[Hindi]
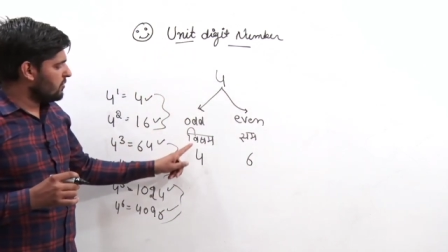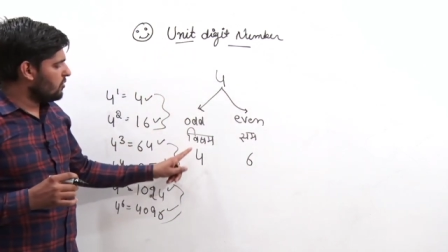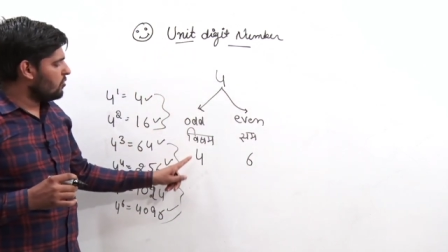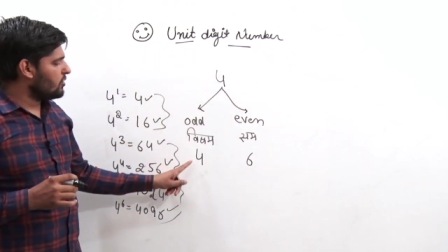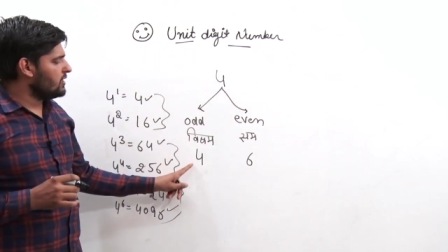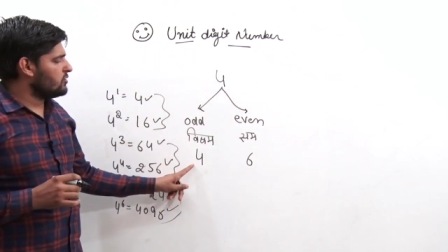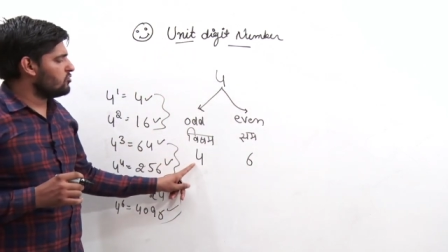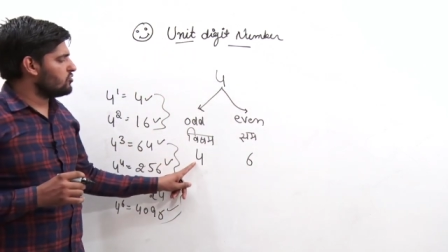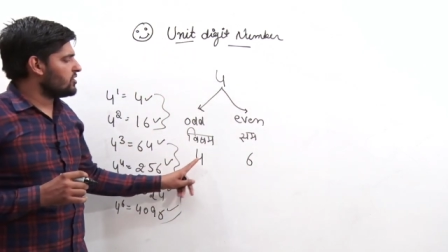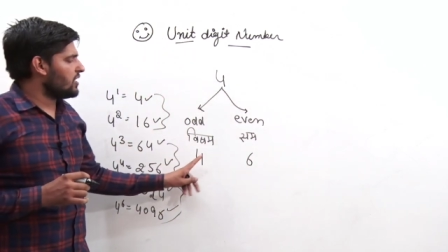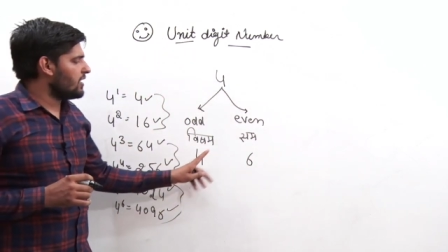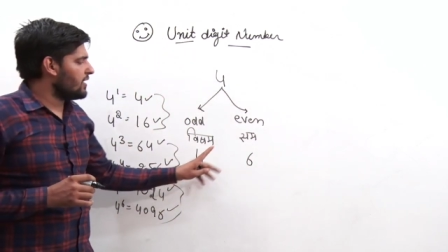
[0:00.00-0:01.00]
होगी तो
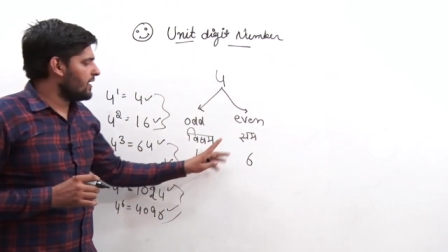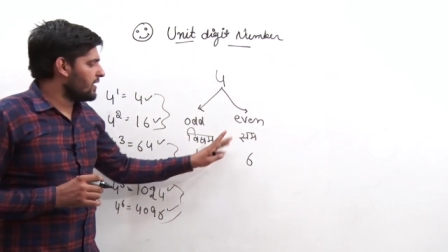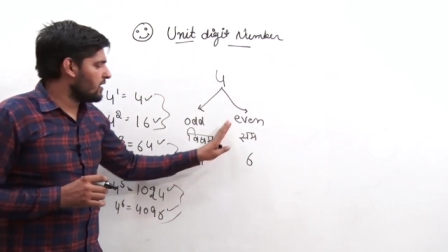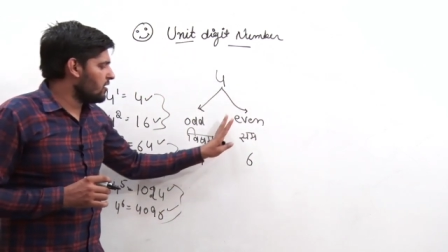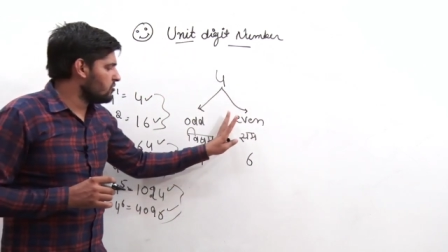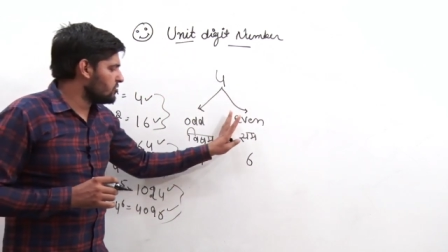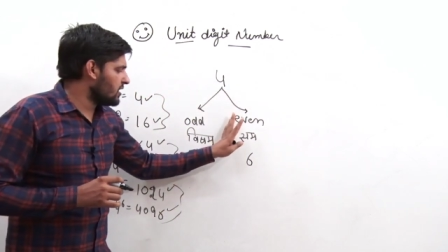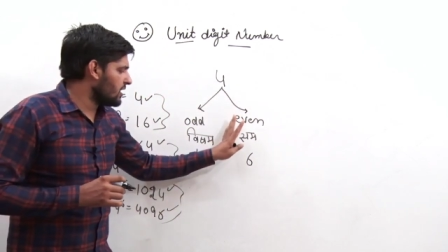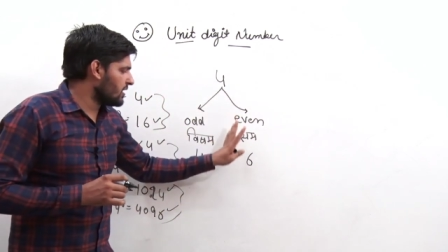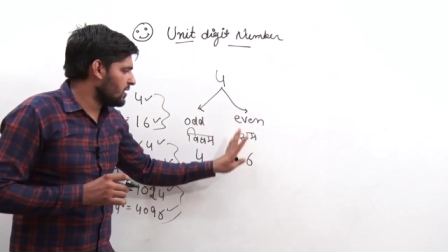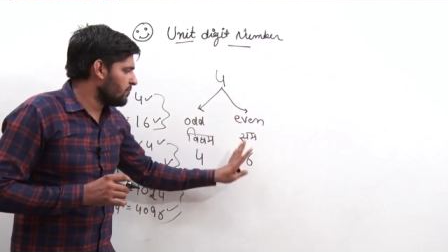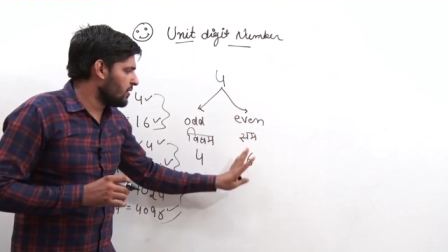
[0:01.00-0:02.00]
चार आएगा और चार
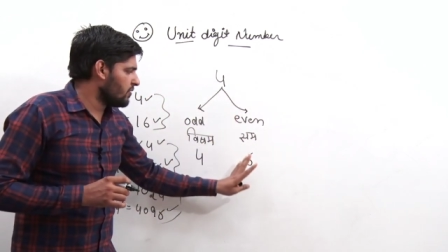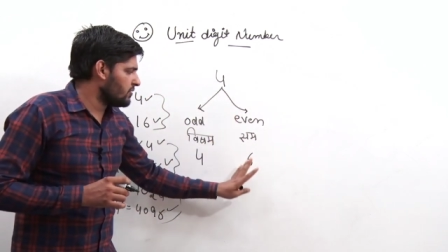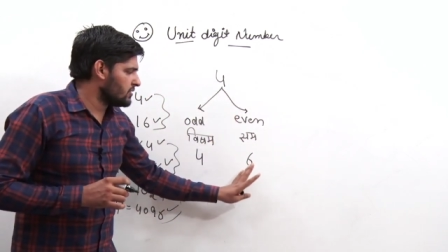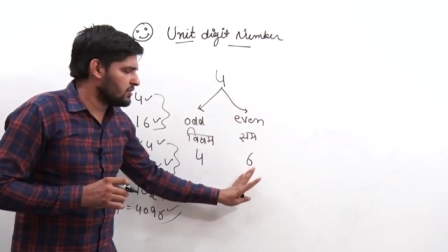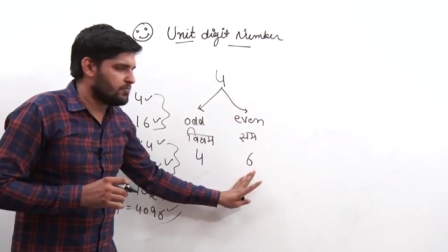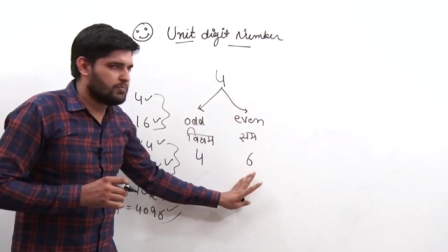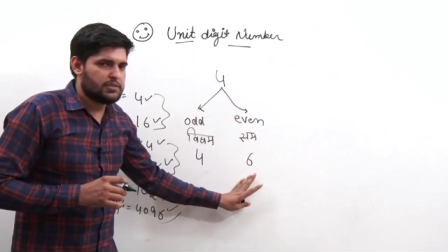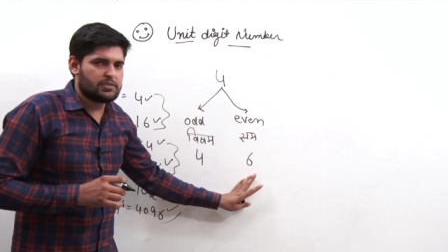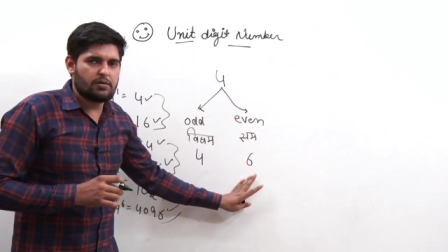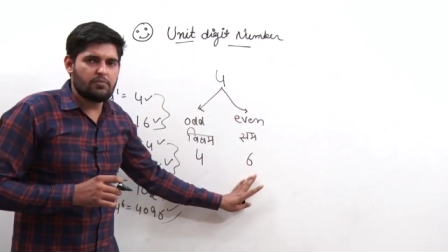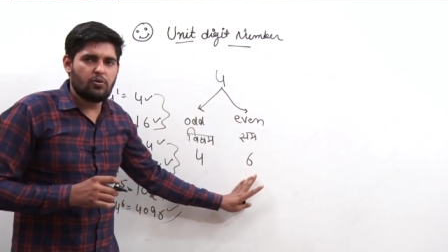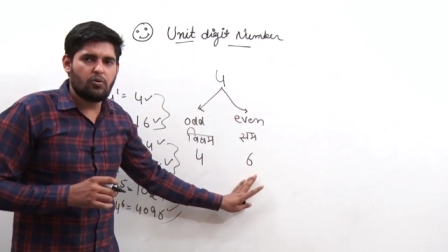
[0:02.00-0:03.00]
की पावर जब भी
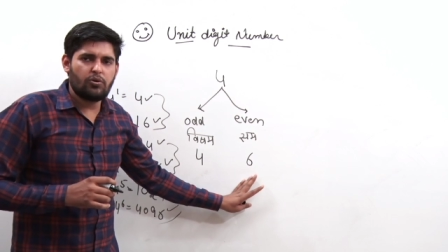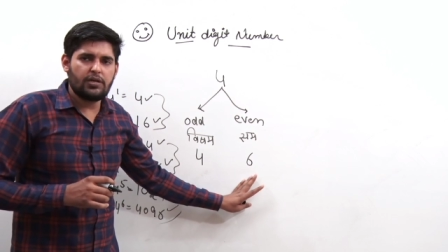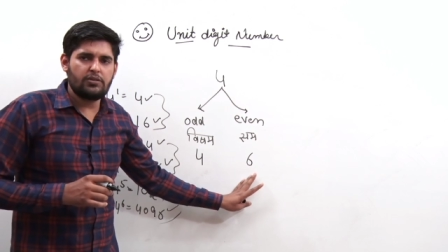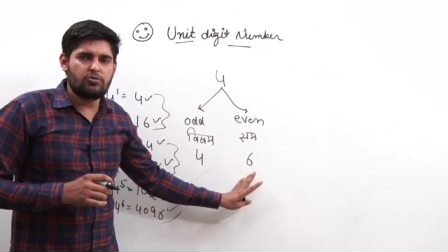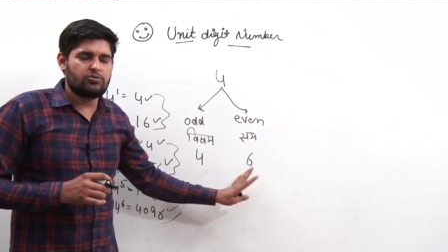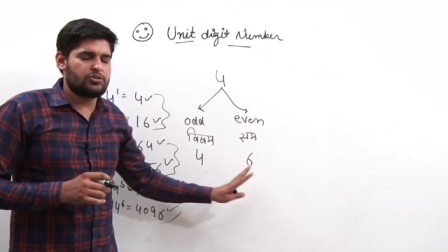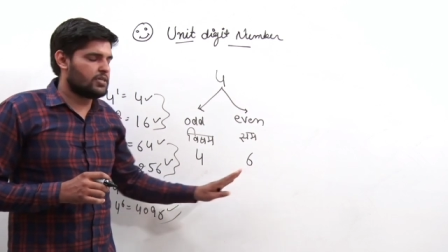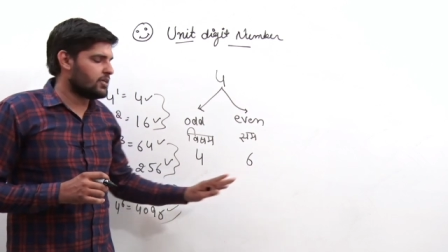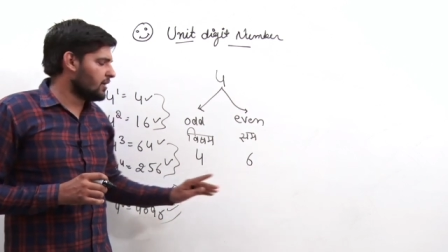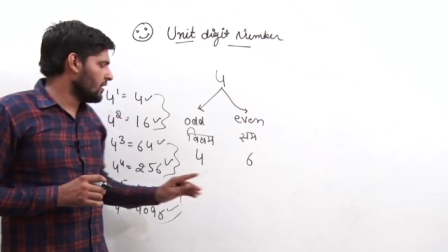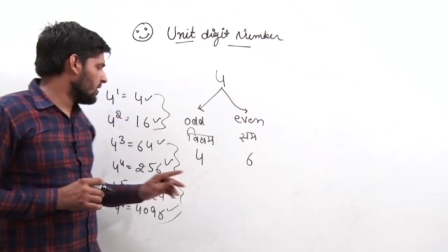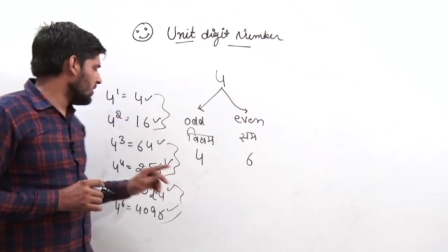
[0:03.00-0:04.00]
सम होगी तो छः
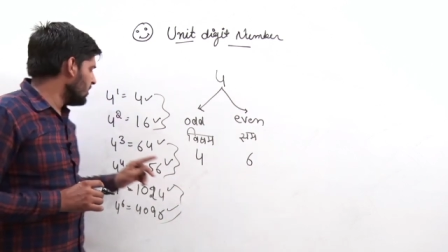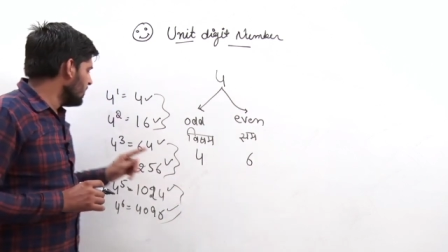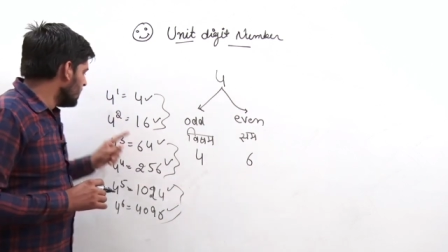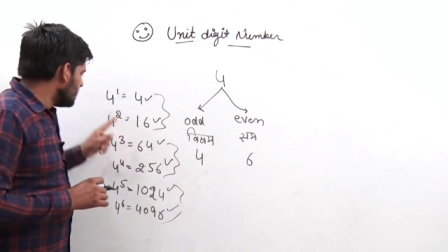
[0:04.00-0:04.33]
आएगा